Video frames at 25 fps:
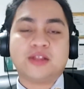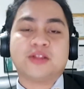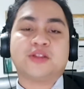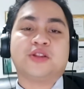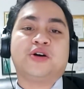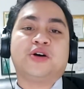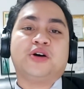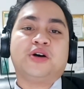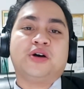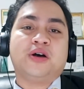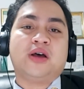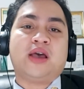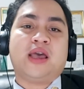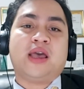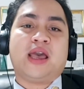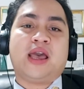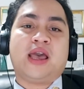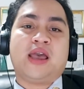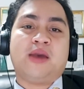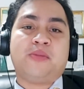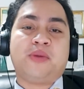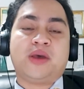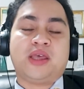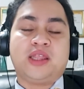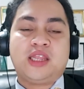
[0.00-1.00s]
No,
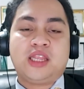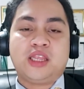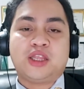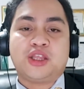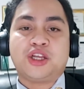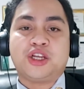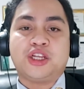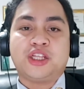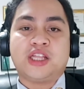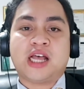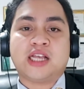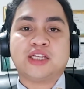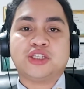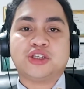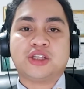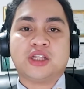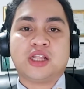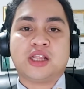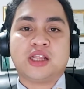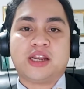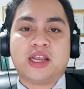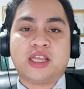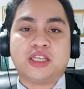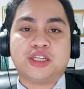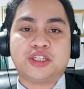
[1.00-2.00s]
I am an
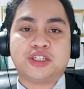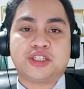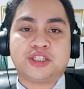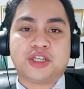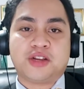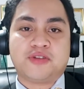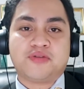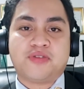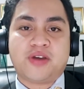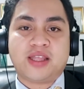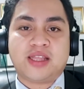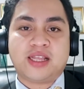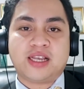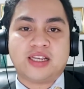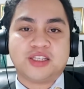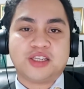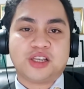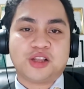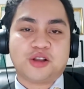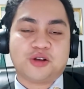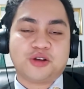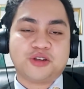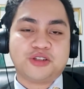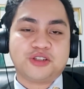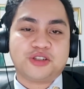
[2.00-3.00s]
international registered
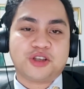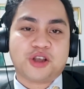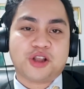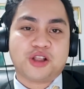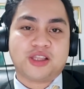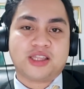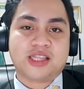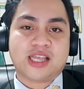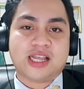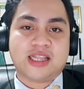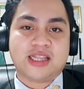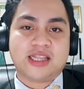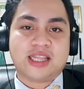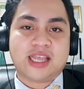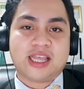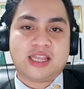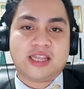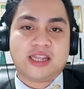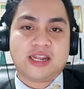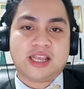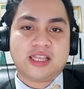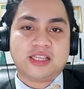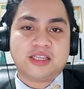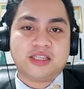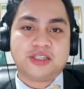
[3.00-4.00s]
financial consultant
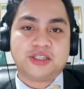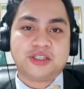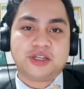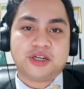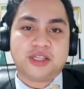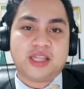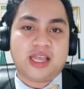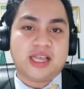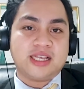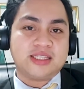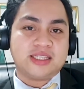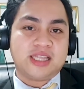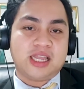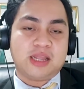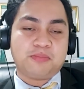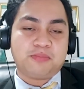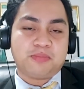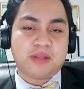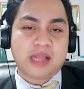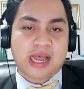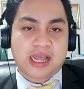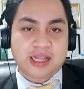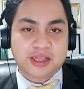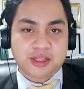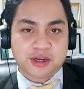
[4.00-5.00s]
and registered estate
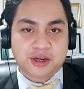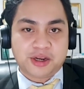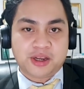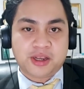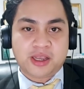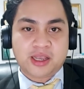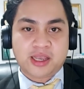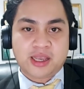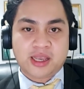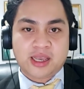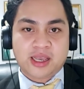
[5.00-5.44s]
planner.